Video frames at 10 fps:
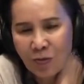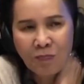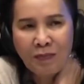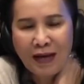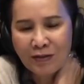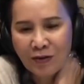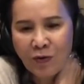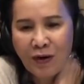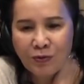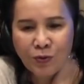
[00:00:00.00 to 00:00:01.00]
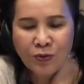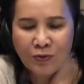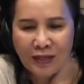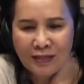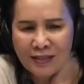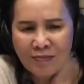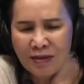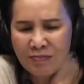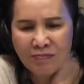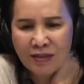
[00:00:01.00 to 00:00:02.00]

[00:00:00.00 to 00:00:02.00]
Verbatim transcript: จมปลักอยู่กับความทุกข์ตรงนั้น ซึ่งมัน